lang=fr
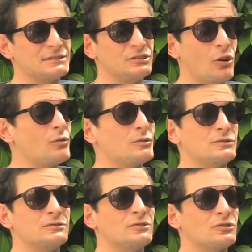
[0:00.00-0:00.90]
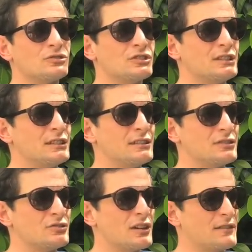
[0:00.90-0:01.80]
Non, non, non,
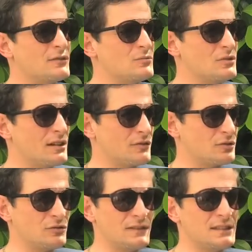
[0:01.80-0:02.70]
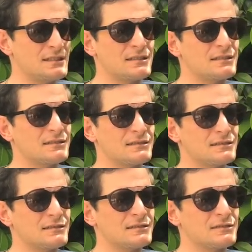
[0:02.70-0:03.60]
j'étais, je suis arrivé au Moulin avant novice,
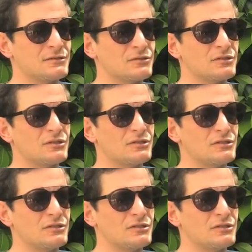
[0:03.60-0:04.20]
donc